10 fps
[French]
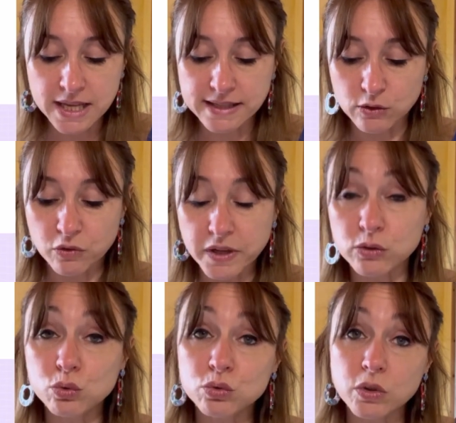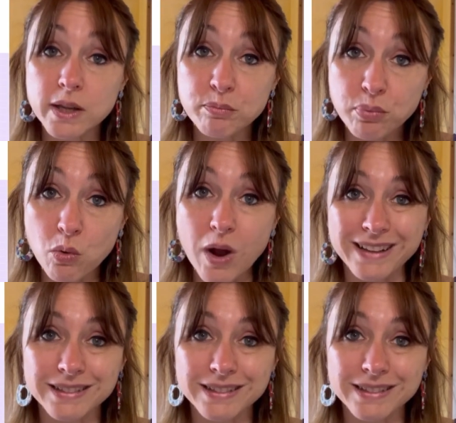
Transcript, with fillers: Ça convient à toutes les peaux à